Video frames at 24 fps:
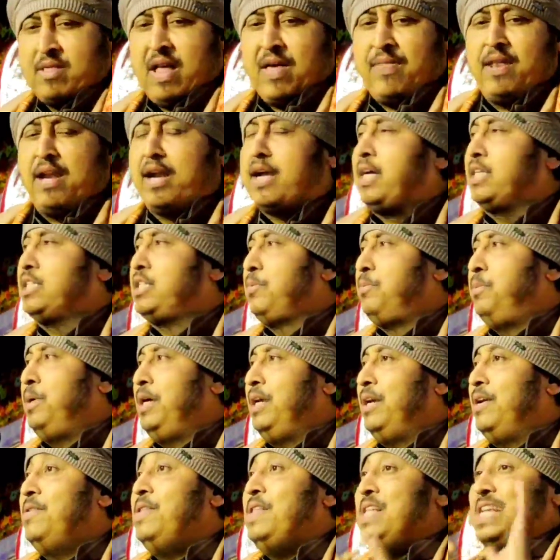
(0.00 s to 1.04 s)
তাদের কাছে
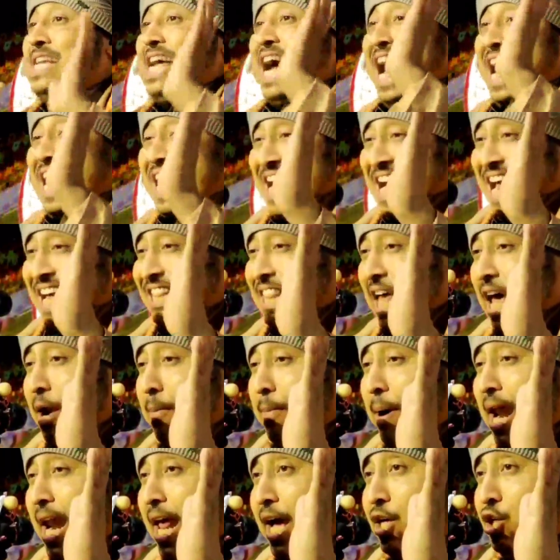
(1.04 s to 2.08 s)
ভিড় আর রাতের
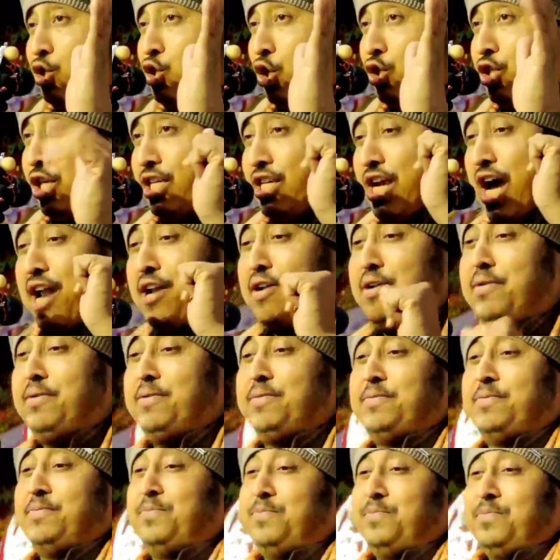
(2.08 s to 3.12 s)
বেলায় যদি যান
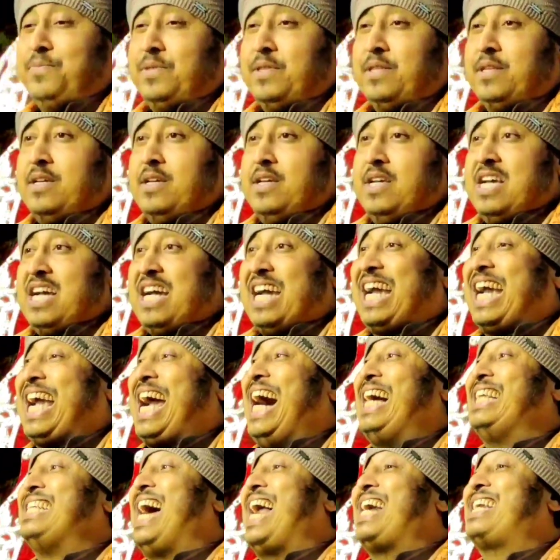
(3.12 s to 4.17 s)

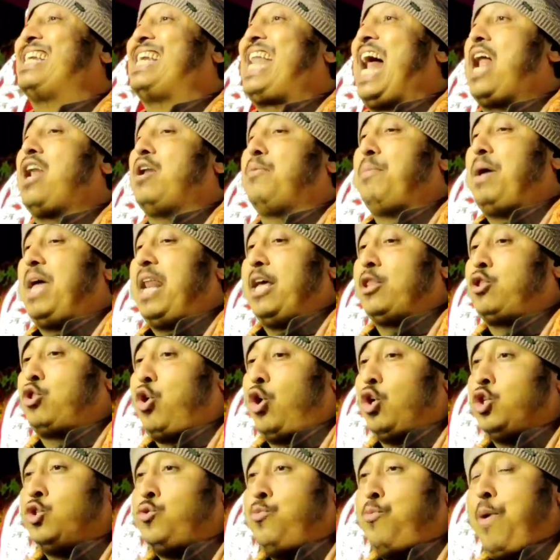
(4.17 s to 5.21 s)
গাঁজার টান মেরে
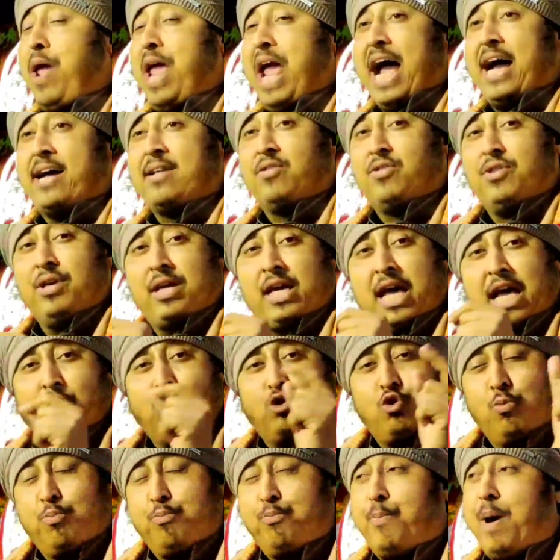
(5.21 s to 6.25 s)
তসবি একদিকে
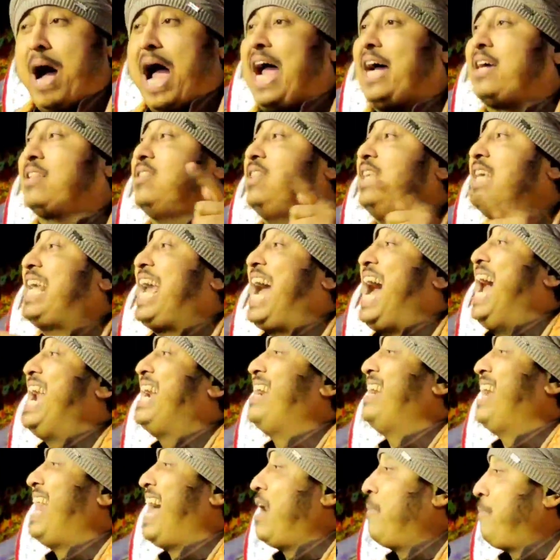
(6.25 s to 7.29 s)
জুব্বা একদিকে
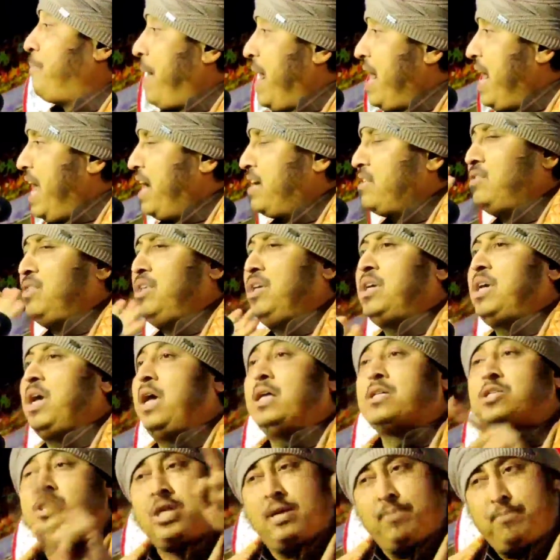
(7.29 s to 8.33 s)
আন্ডার প্যান একদিকে
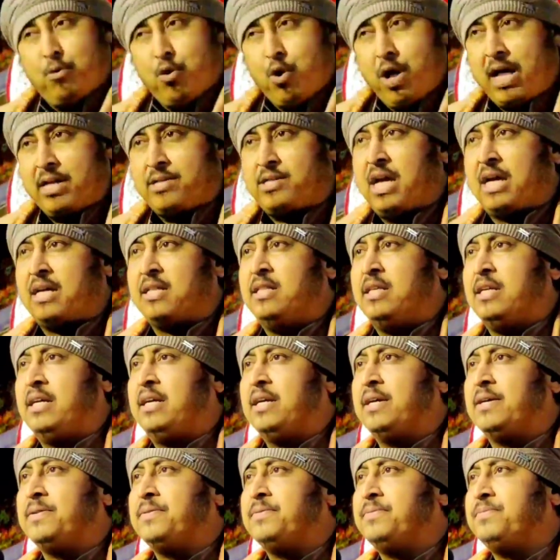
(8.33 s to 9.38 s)
সে পড়ে আছে
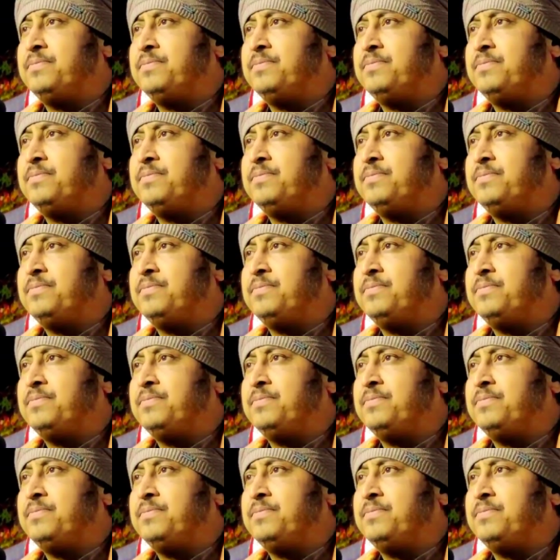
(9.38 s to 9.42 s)
একদিকে